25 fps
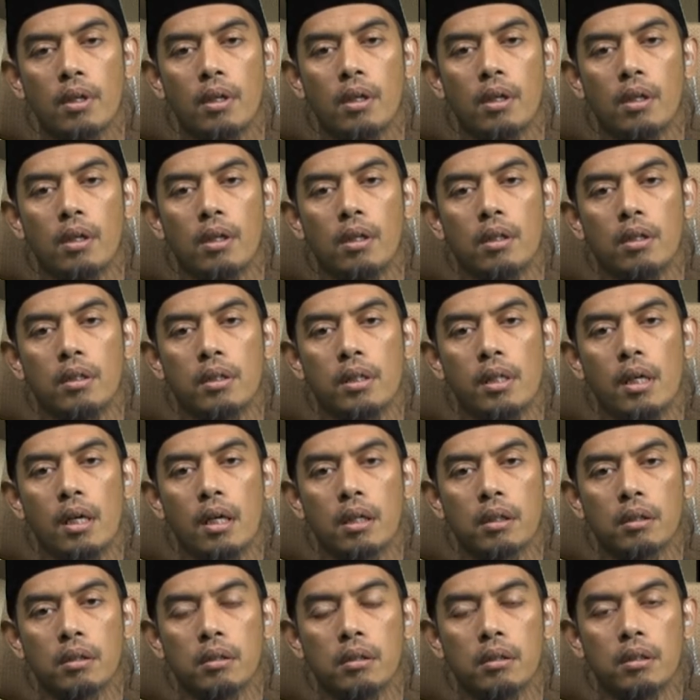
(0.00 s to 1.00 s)
eh,
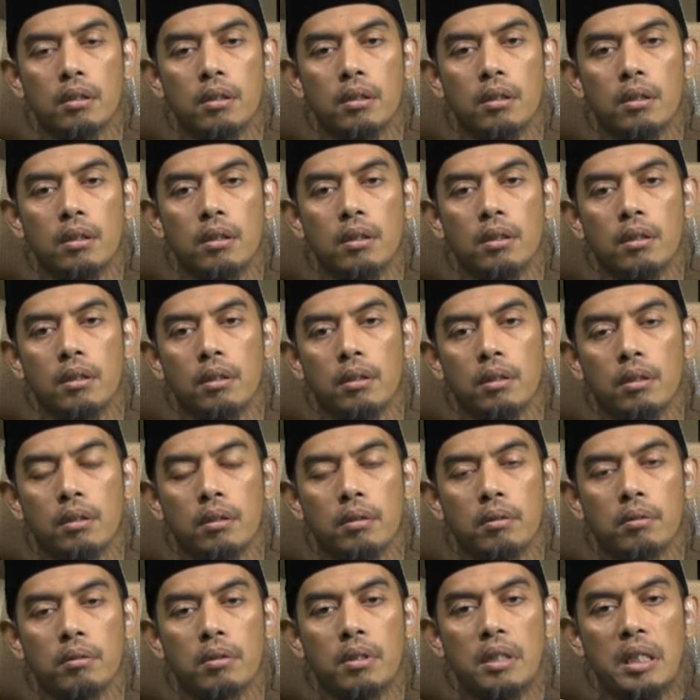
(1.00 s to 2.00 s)
yang
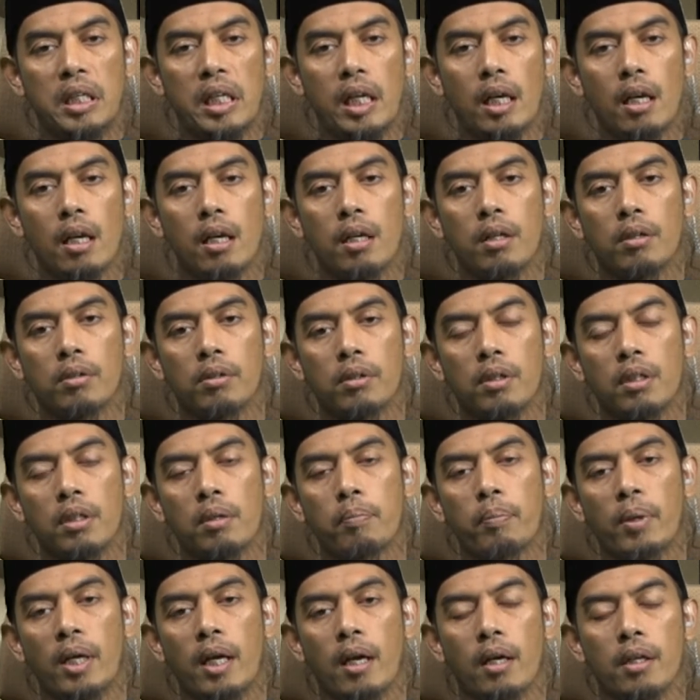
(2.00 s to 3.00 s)
dinilai oleh
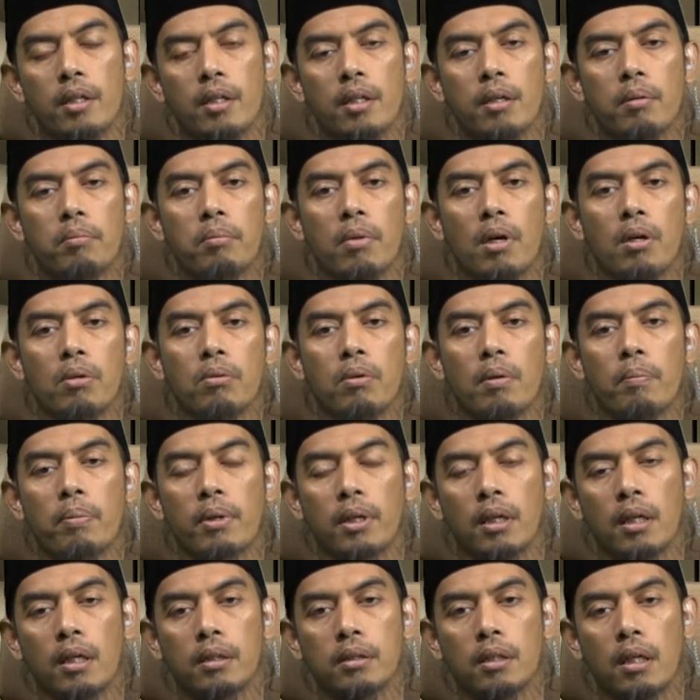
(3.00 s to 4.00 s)
penanya bahwa
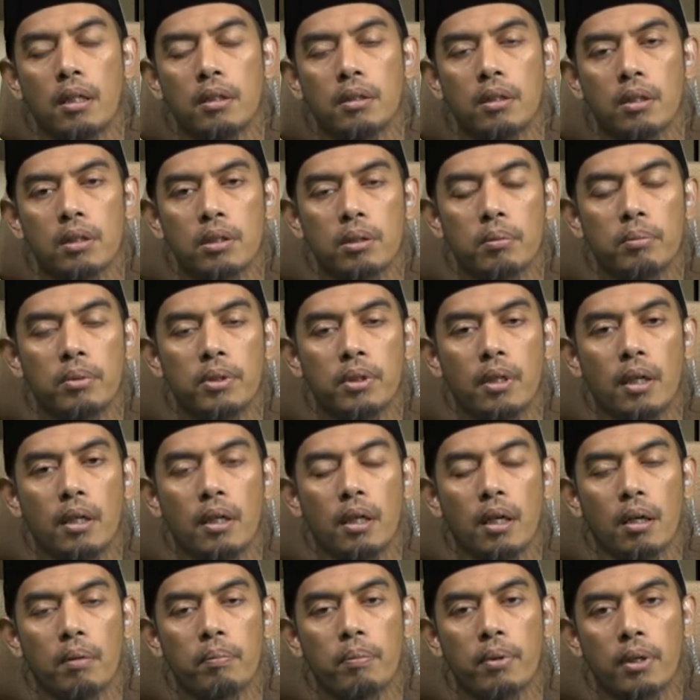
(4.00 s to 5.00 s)
perkataan tersebut
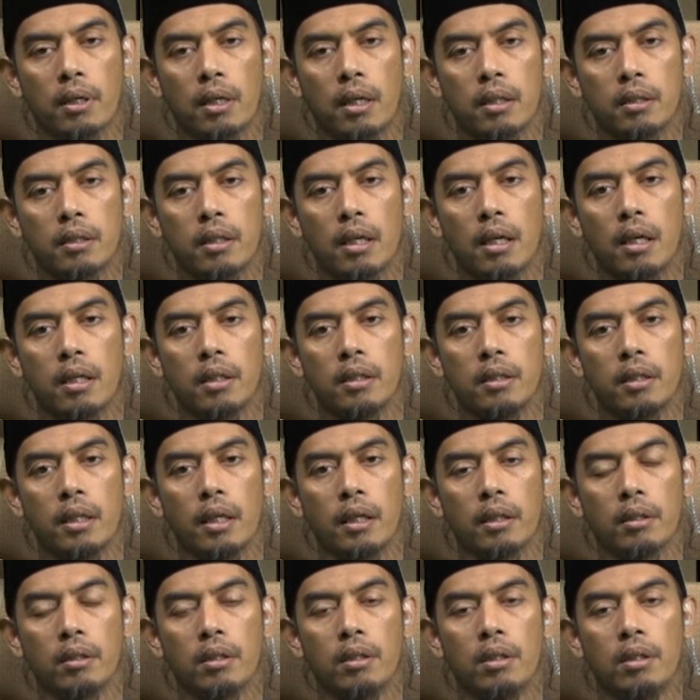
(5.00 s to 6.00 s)
adalah perkataan
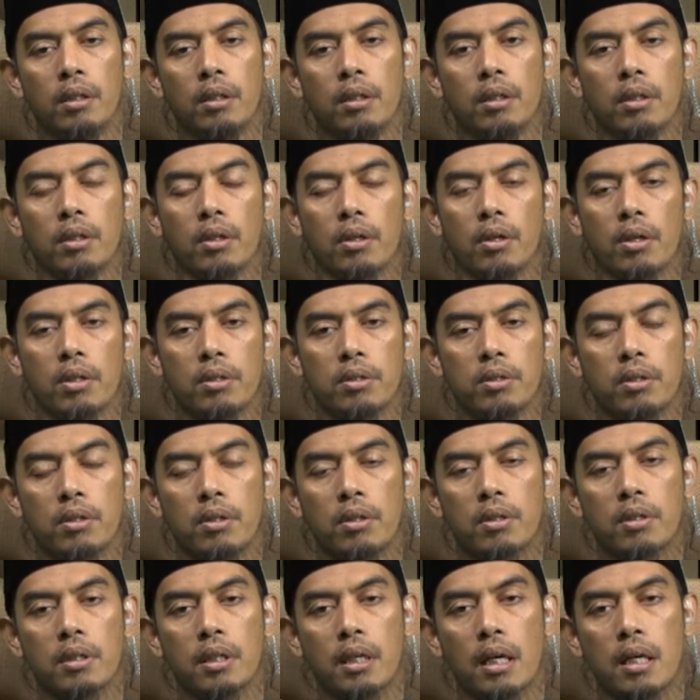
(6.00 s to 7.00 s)
yang
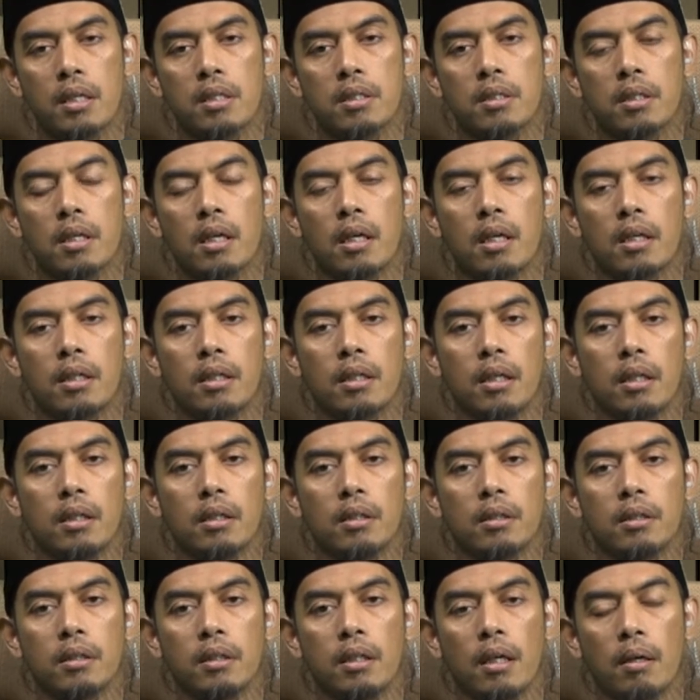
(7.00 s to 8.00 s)
kotor, kasar
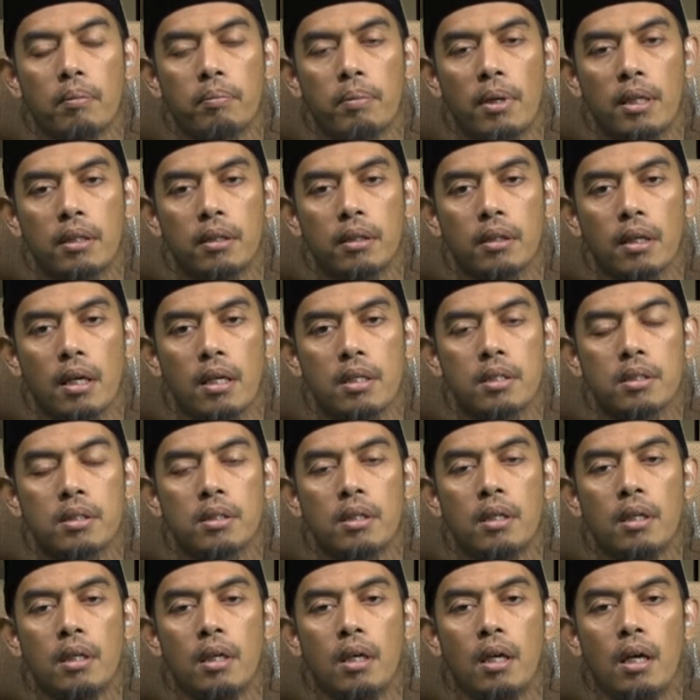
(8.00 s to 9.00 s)
dan tidak
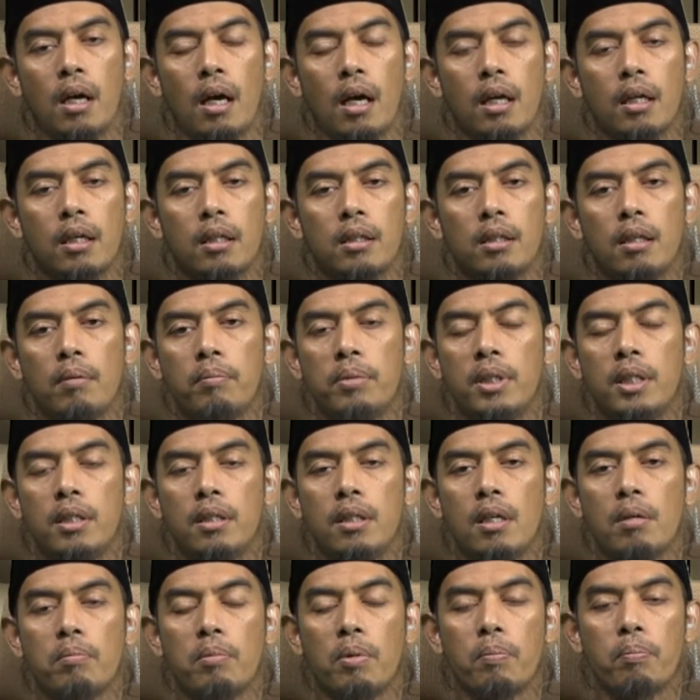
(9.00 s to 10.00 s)
pantas akan tapi
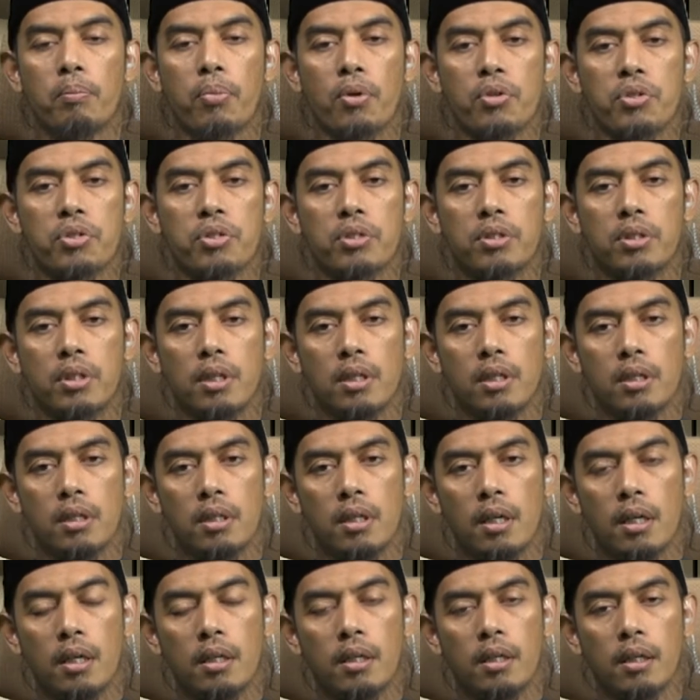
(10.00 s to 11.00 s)
dia
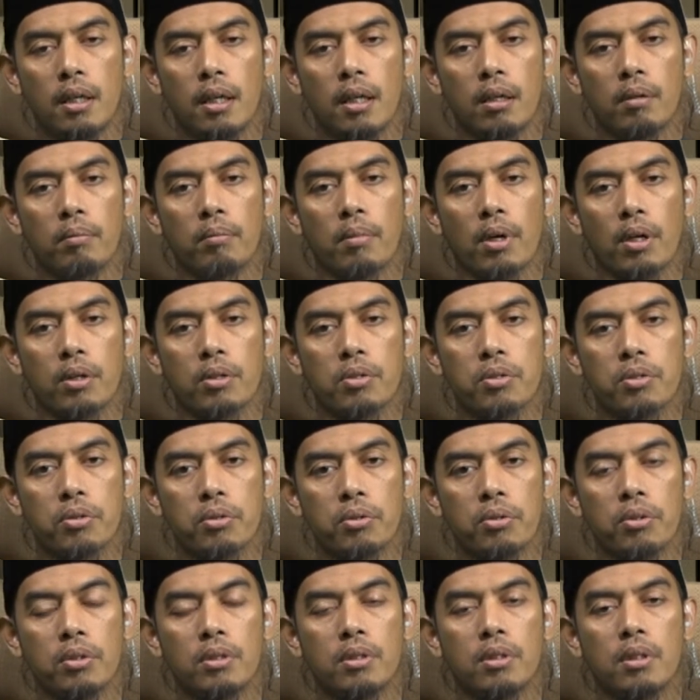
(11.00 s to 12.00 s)
mempostingnya dengan
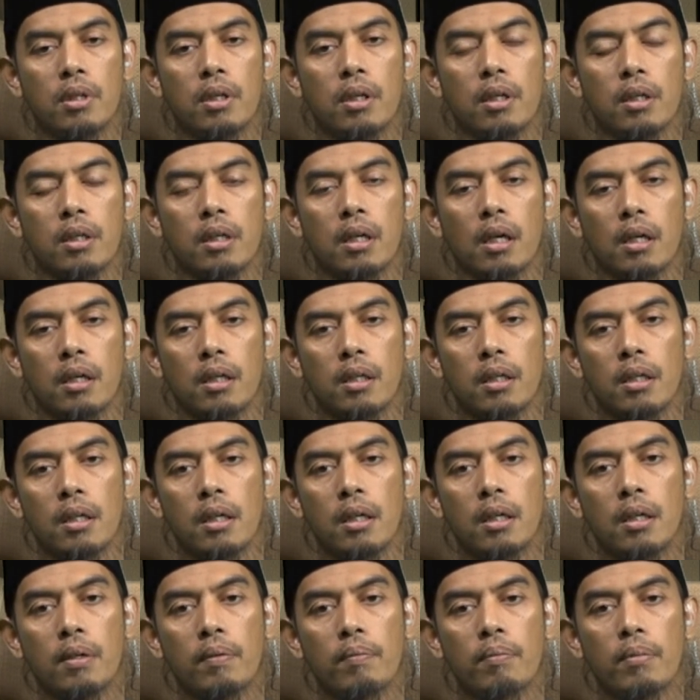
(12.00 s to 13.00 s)
maksud
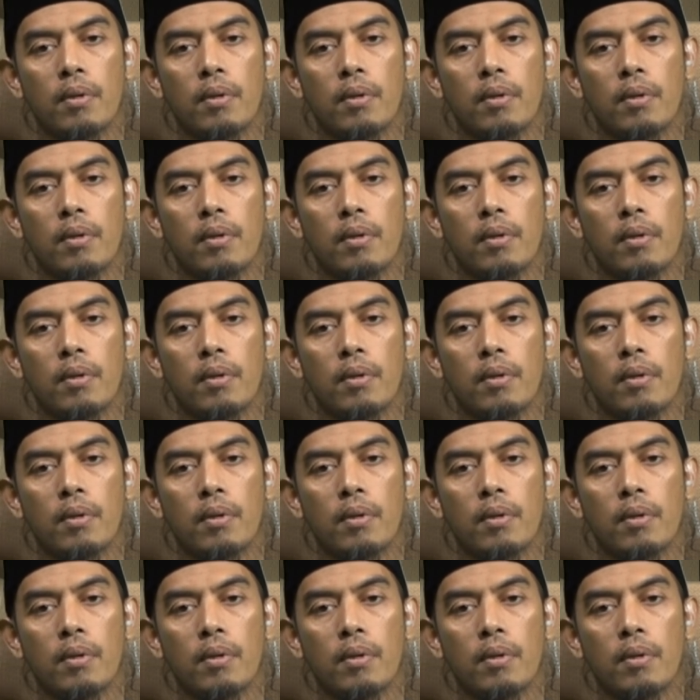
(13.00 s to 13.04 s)
karena